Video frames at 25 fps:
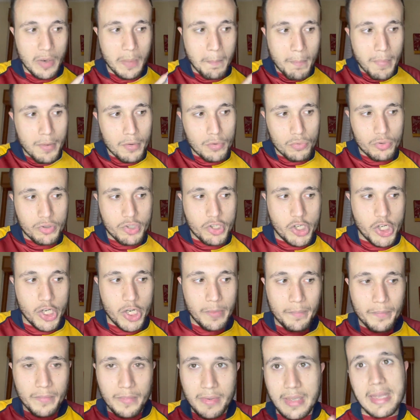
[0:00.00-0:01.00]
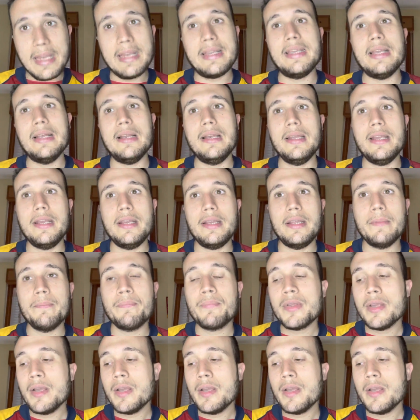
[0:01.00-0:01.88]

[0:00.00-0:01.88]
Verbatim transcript: Bonucci e Chiellini.